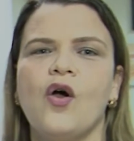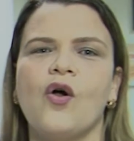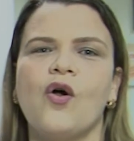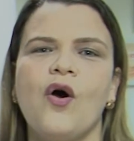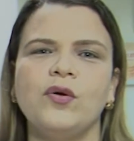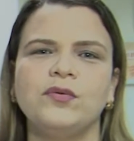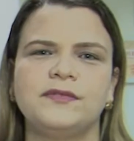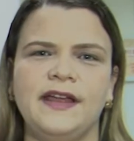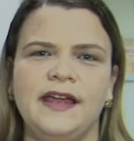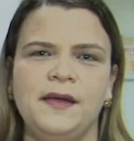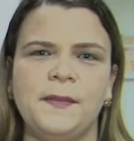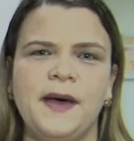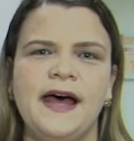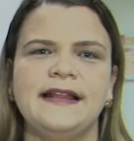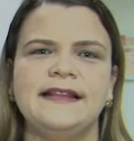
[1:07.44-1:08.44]
Com o
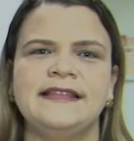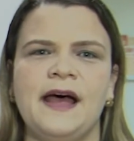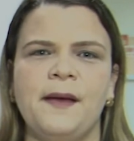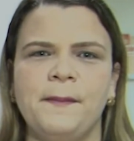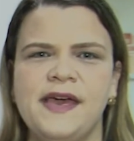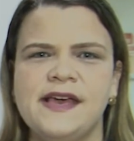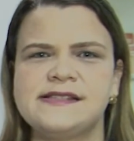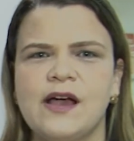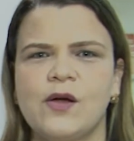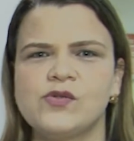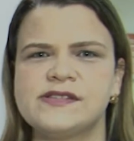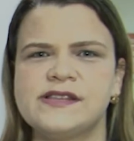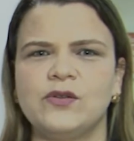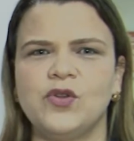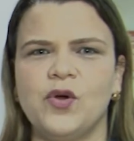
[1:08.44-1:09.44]
tema Na Mesa com
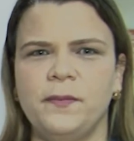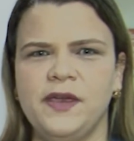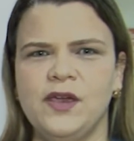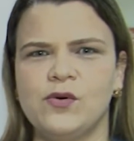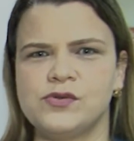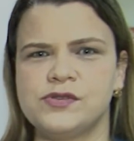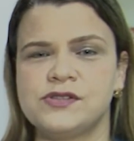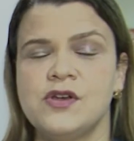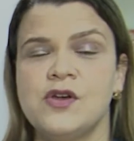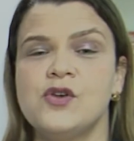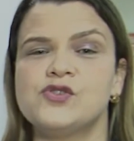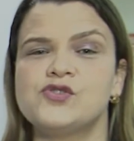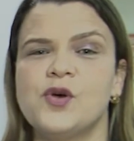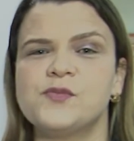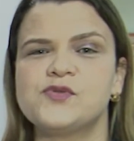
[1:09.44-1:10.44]
São Domingos,
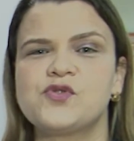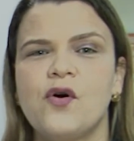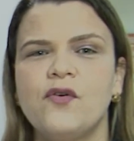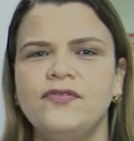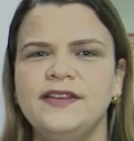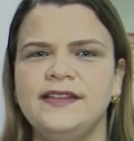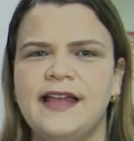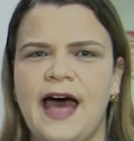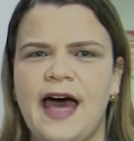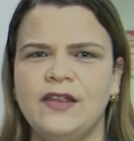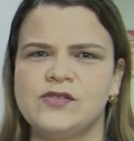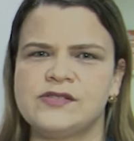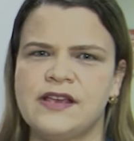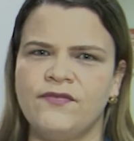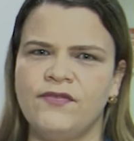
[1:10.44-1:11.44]
somos
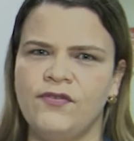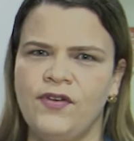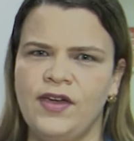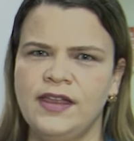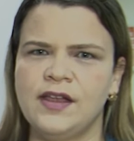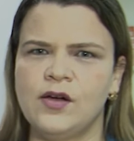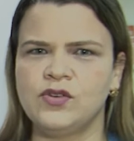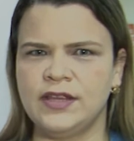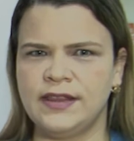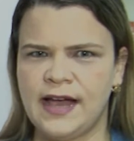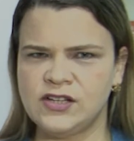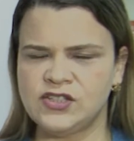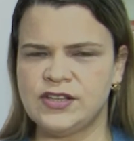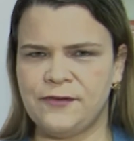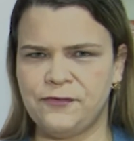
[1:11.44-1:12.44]
convidados a viver na
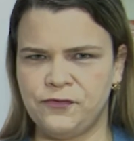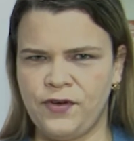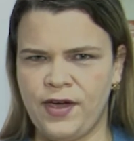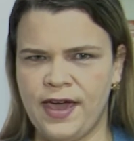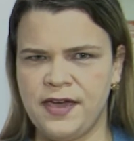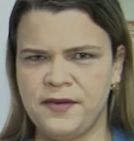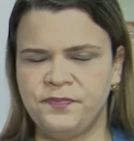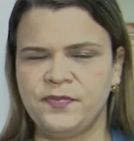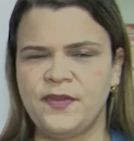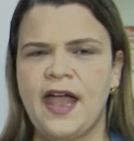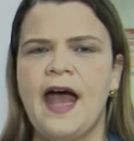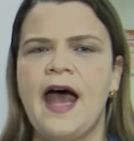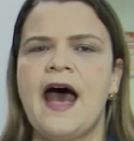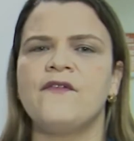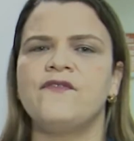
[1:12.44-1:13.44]
unidade da fé.
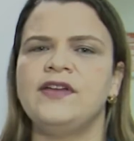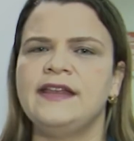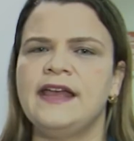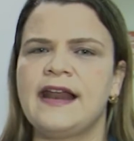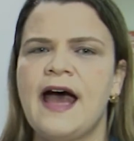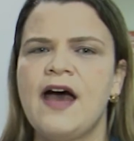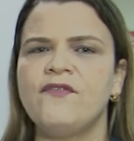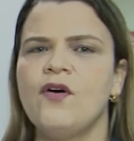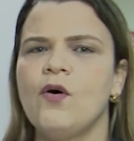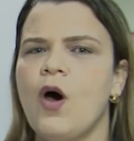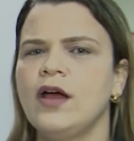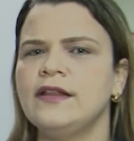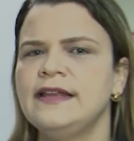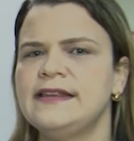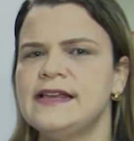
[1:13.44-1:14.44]
A venerável
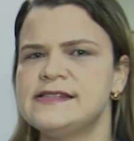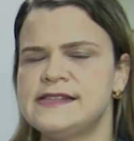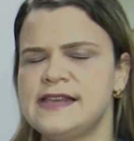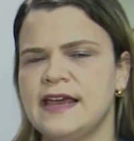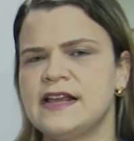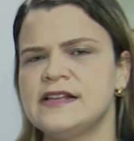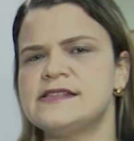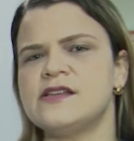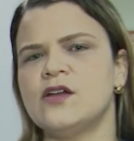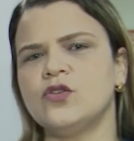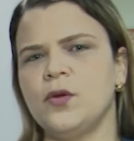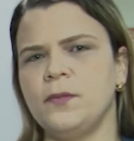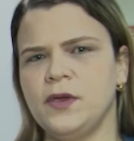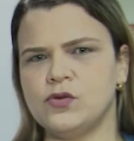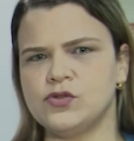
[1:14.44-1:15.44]
Ordem Terceira de São
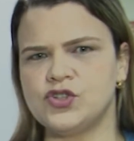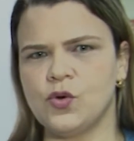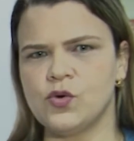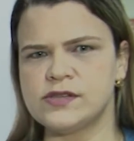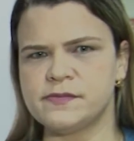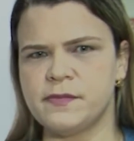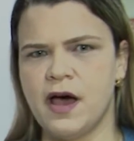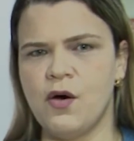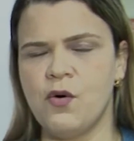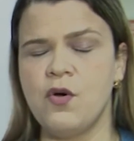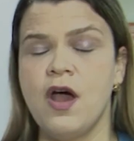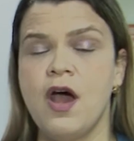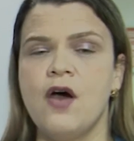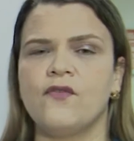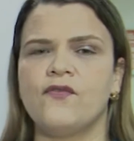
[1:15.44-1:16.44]
Domingos de Gusmão
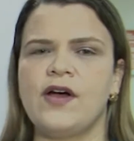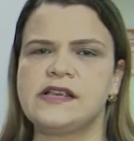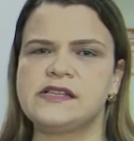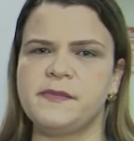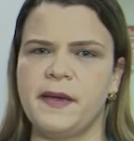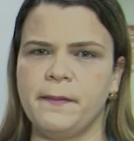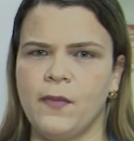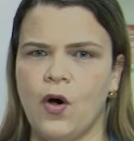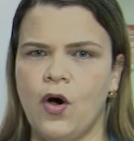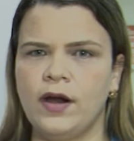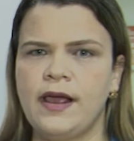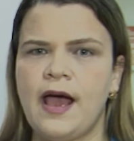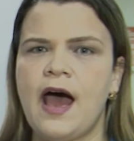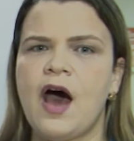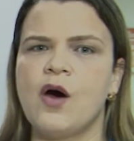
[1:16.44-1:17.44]
faz
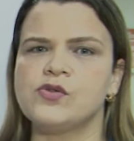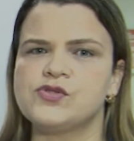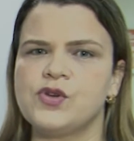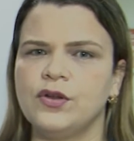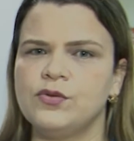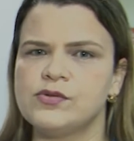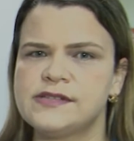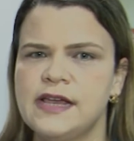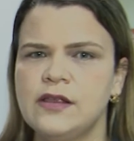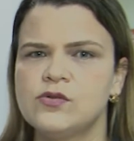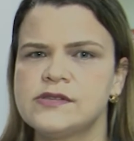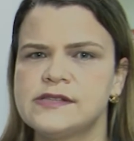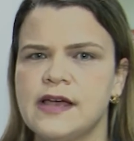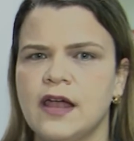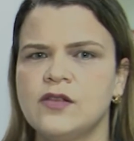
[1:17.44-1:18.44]
memória aos
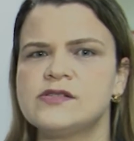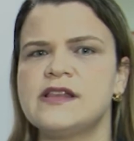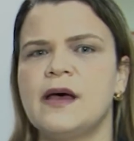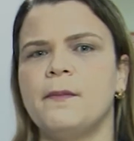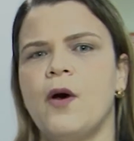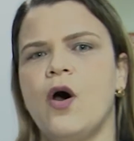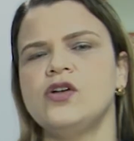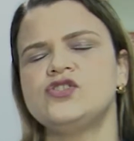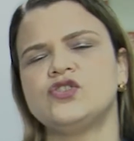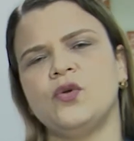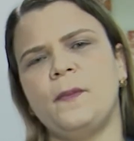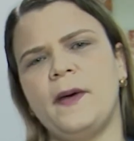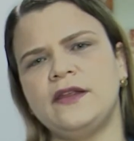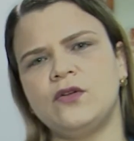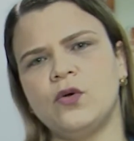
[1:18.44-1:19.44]
800 anos da morte do
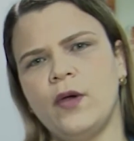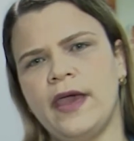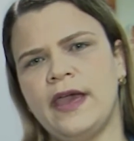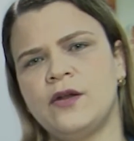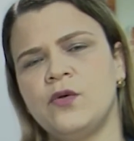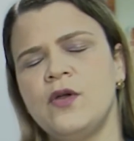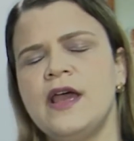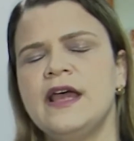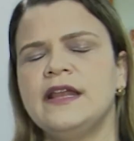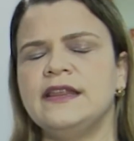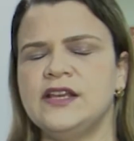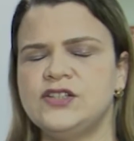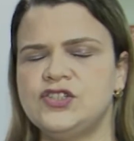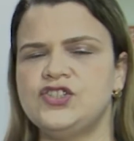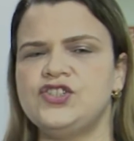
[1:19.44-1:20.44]
padroeiro,
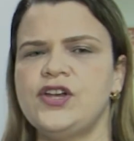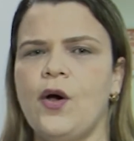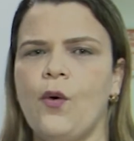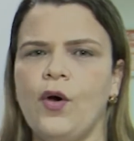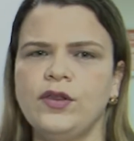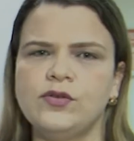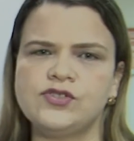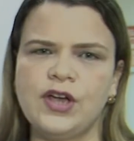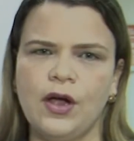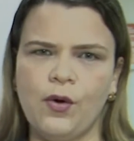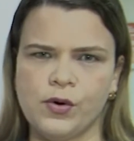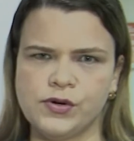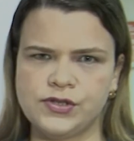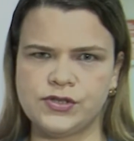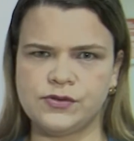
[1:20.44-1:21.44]
neste dia 8 de
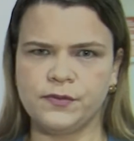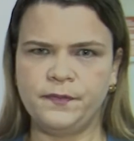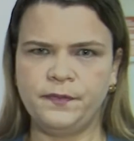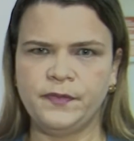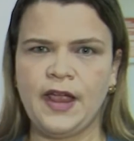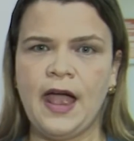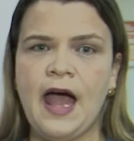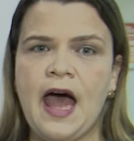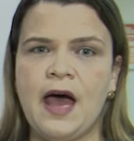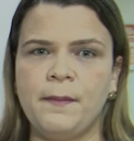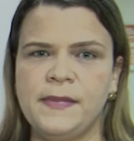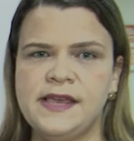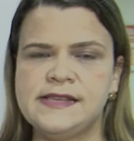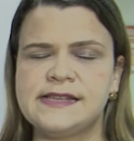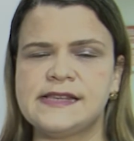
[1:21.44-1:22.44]
agosto. A
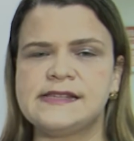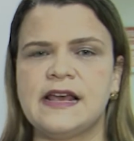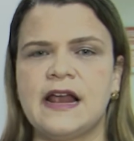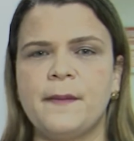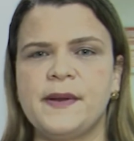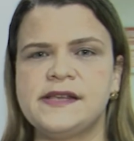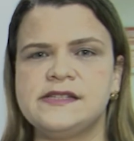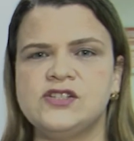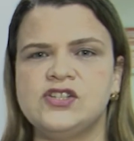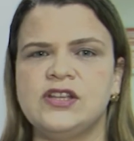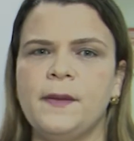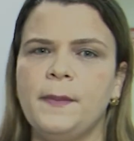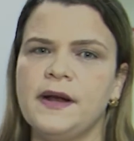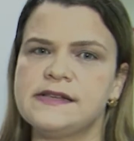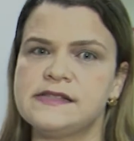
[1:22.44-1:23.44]
missa será
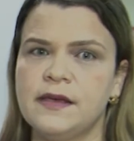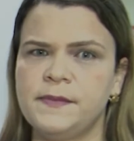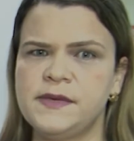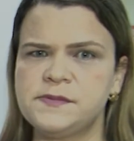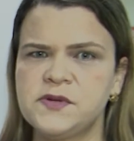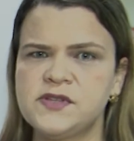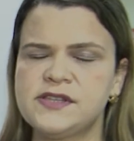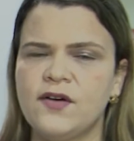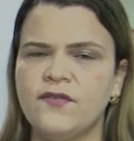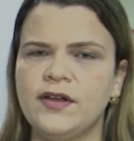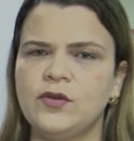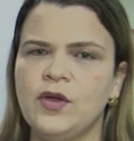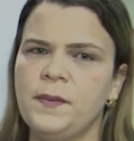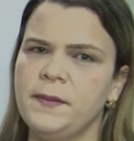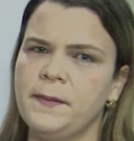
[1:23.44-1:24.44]
presidida pelo arcebispo de
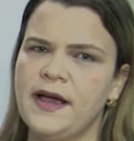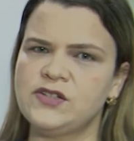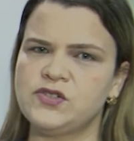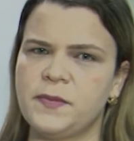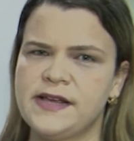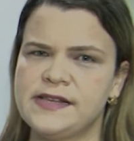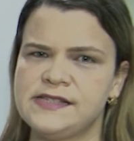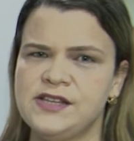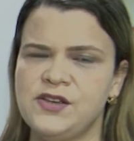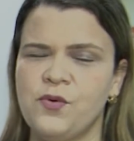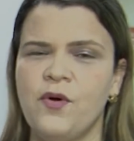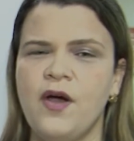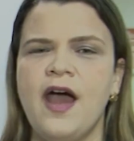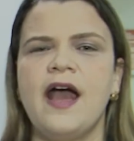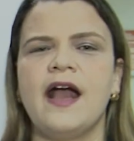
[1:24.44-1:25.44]
Salvador e Primaz do Brasil,
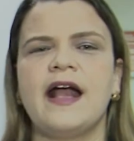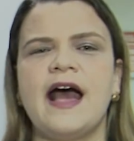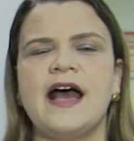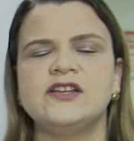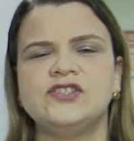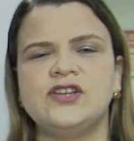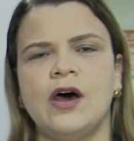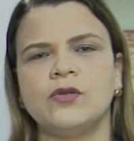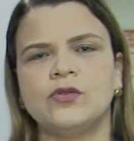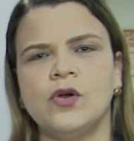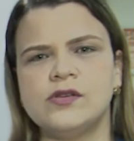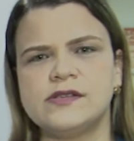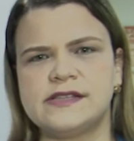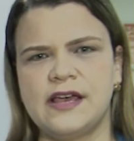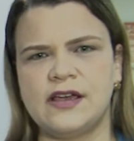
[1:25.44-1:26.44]
cardeal Dom
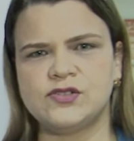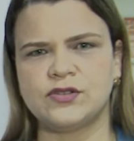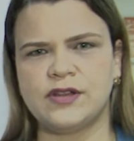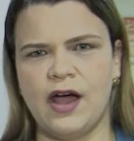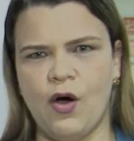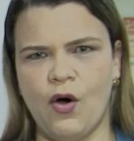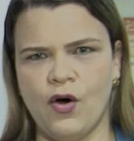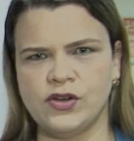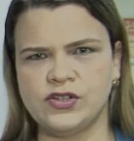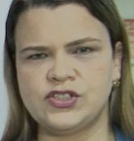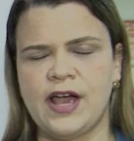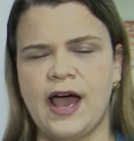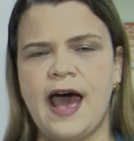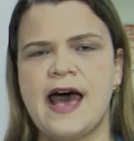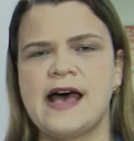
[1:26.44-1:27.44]
Sérgio da
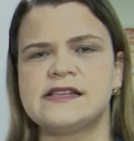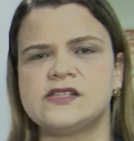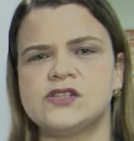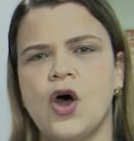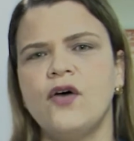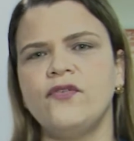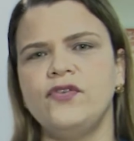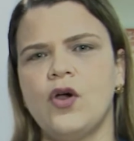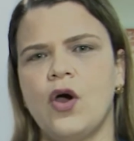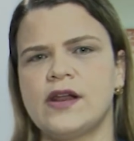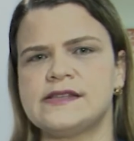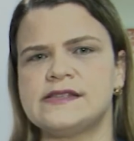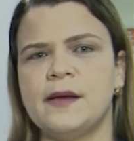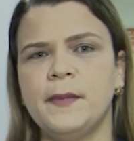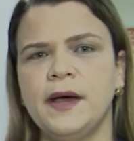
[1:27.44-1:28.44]
Rocha, às 9
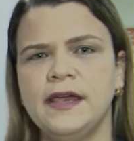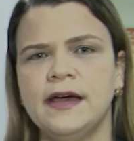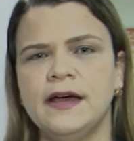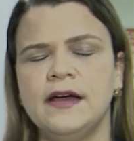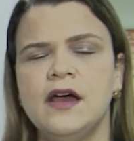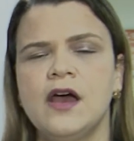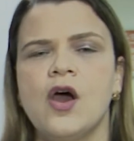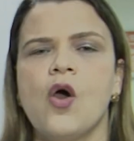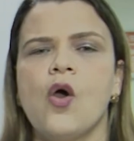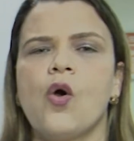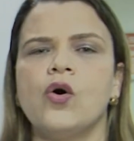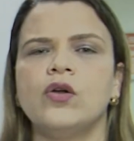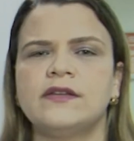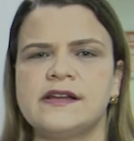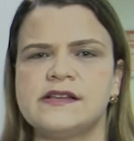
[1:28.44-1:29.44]
horas da manhã,
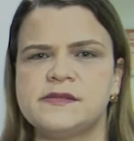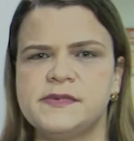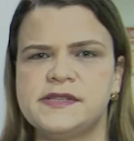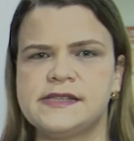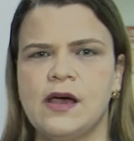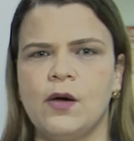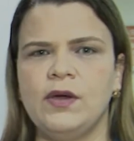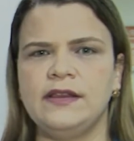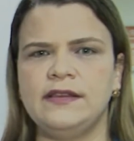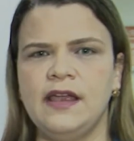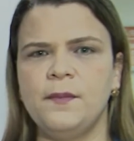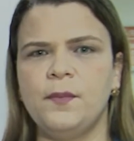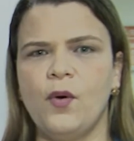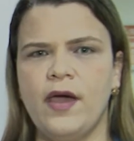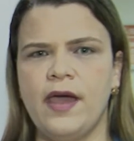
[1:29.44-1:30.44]
com transmissão em
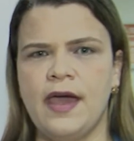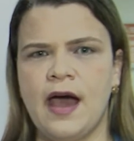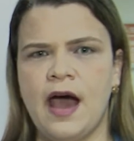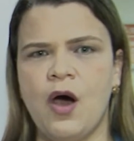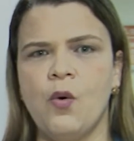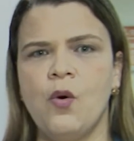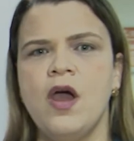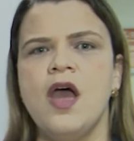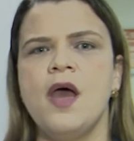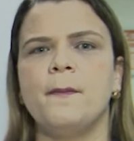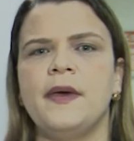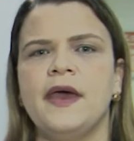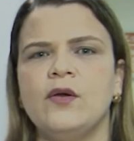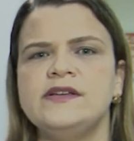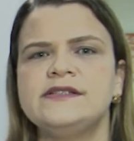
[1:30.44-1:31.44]
tempo real
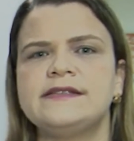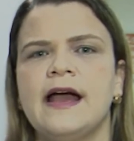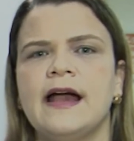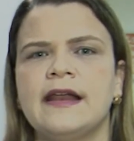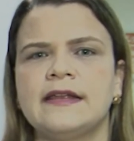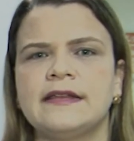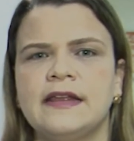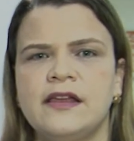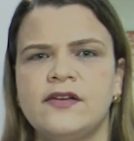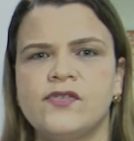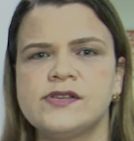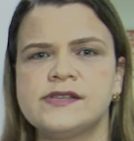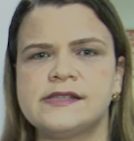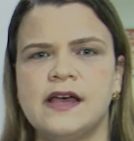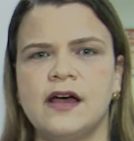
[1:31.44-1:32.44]
pelo Instagram da
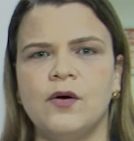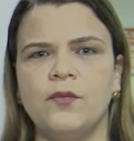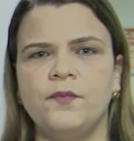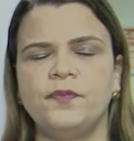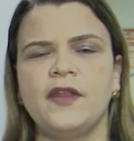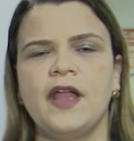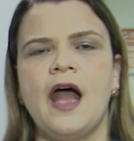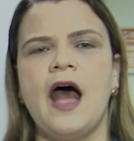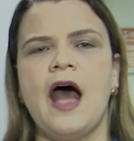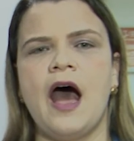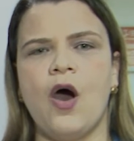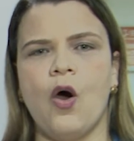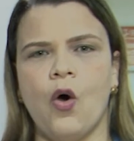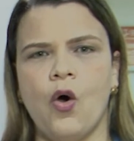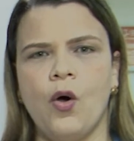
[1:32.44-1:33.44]
Devoção,
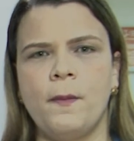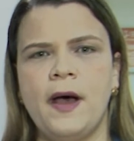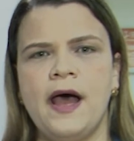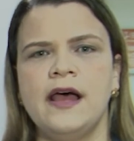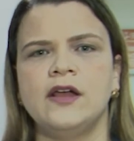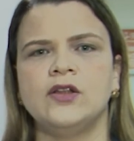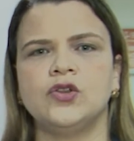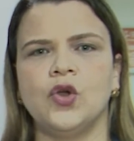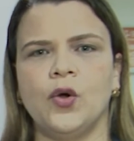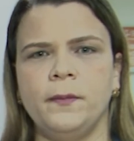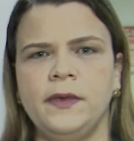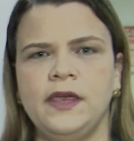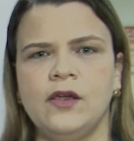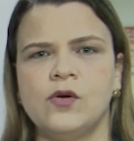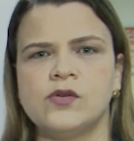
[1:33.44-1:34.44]
arroba
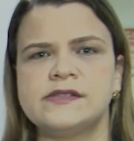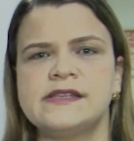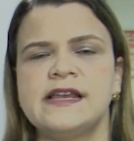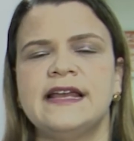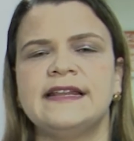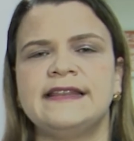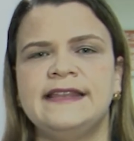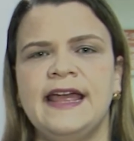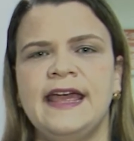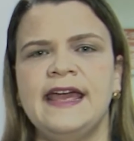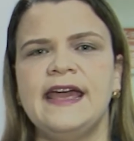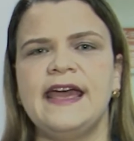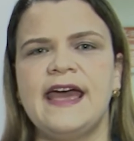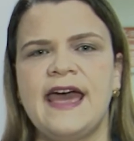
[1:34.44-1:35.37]
domingosdeg.